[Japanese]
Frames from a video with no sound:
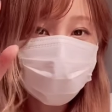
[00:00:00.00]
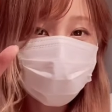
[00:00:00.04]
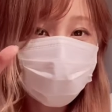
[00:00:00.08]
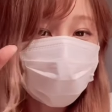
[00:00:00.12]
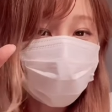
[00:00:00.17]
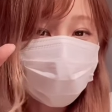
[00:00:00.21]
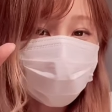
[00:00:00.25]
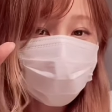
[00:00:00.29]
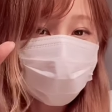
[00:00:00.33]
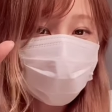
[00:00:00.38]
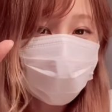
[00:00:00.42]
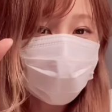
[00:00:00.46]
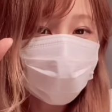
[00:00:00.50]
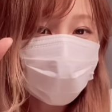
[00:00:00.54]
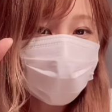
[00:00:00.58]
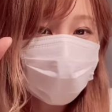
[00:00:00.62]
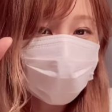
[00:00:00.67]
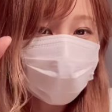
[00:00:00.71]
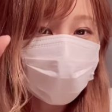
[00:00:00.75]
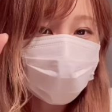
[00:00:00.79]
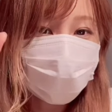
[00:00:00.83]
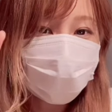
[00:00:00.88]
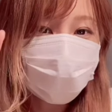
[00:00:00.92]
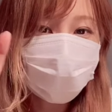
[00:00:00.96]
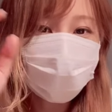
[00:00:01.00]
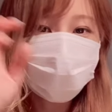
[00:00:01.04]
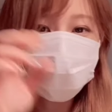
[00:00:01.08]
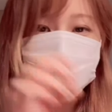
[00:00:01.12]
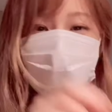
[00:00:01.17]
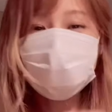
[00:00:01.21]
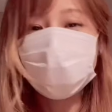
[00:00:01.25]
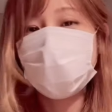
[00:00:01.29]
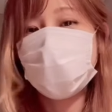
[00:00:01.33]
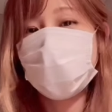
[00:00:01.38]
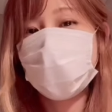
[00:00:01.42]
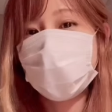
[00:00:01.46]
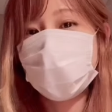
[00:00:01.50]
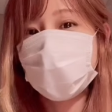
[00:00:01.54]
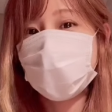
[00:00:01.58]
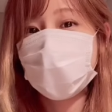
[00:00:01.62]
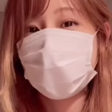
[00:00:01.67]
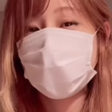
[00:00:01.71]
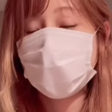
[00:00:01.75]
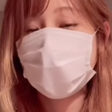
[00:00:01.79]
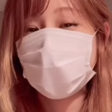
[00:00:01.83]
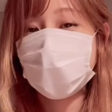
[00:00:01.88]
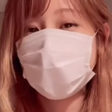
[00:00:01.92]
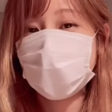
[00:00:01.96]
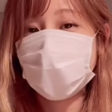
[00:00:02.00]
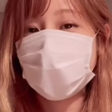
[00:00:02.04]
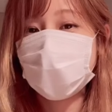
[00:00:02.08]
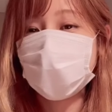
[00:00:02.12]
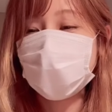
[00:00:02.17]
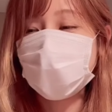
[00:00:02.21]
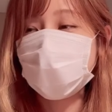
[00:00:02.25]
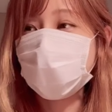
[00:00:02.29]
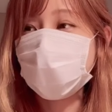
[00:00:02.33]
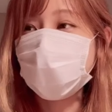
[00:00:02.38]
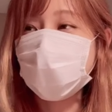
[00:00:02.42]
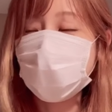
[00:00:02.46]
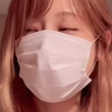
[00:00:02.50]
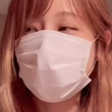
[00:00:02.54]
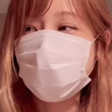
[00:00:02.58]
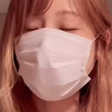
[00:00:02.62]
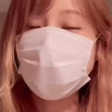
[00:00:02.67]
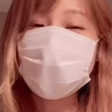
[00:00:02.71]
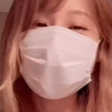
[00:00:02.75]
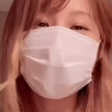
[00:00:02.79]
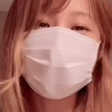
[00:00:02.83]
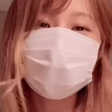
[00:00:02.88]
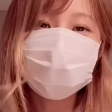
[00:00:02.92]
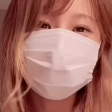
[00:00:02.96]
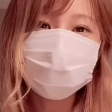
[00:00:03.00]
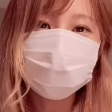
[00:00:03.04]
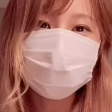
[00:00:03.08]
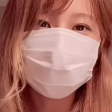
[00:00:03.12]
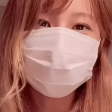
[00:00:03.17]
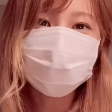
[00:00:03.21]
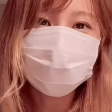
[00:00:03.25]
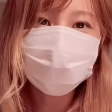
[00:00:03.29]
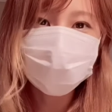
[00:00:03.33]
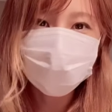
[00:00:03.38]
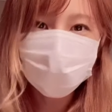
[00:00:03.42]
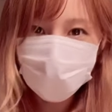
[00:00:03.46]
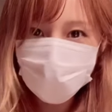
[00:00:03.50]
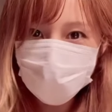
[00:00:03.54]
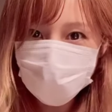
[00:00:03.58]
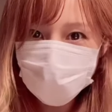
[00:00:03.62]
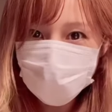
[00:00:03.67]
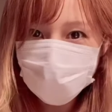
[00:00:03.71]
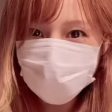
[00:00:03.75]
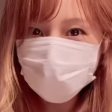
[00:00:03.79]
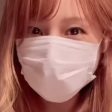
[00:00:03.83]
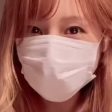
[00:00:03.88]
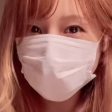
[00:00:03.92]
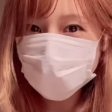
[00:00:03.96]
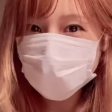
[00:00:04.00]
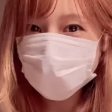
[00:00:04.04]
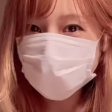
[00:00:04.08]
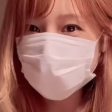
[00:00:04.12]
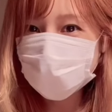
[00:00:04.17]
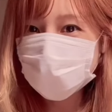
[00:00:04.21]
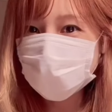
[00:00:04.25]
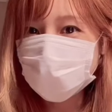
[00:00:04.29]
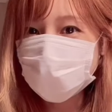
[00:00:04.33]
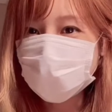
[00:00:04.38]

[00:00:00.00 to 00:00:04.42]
こんばんは。えー、ホテルに着きました。